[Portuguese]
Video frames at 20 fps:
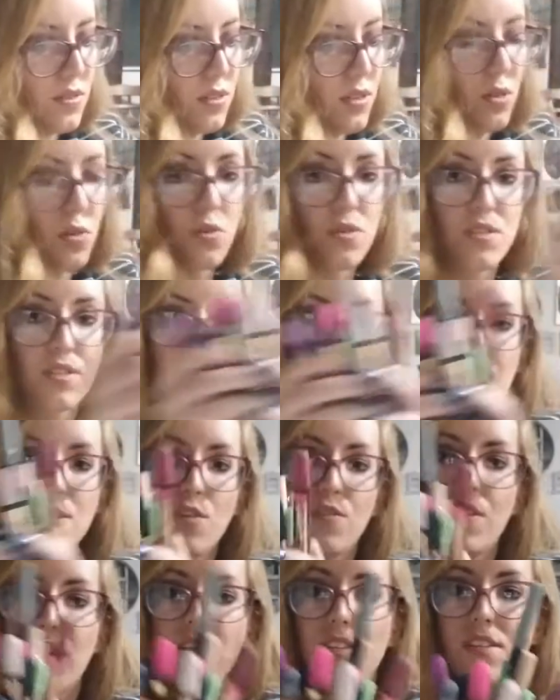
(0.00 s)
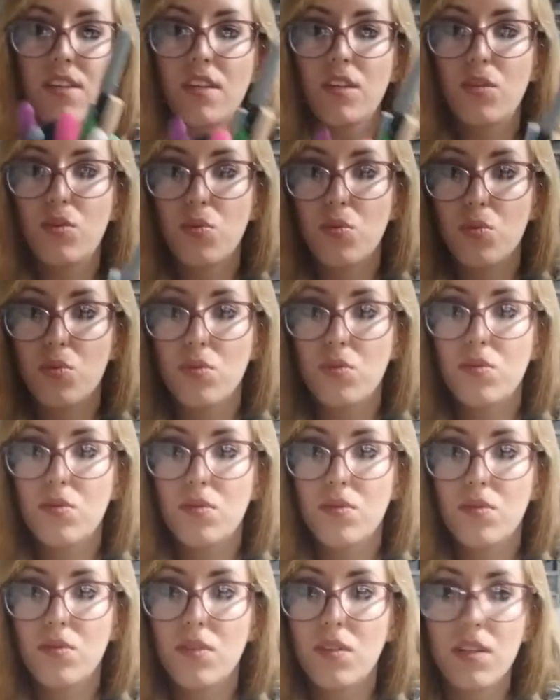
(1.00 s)
Consegui salvar isso aqui tudo.
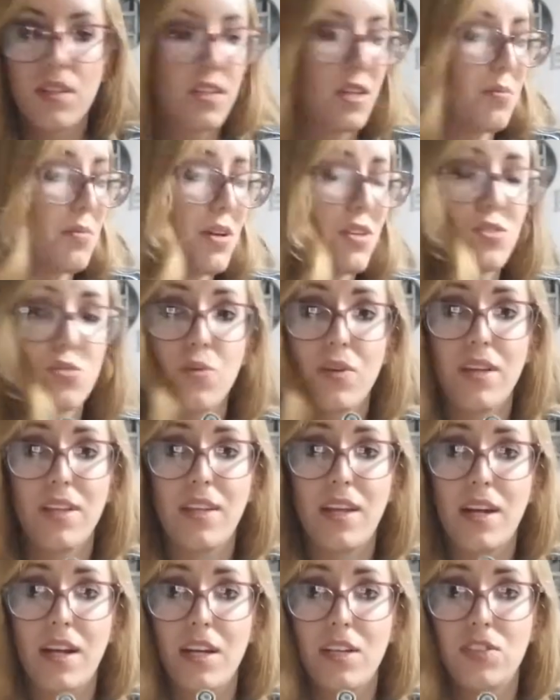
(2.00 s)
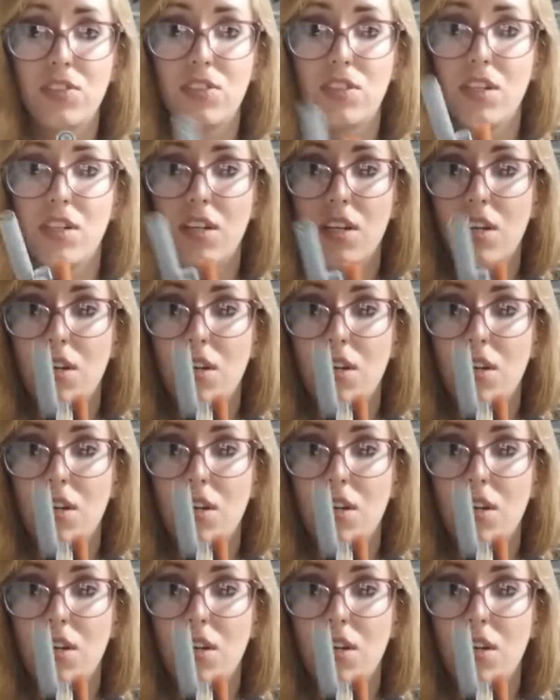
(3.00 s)
Tem mais um ali na caixinha.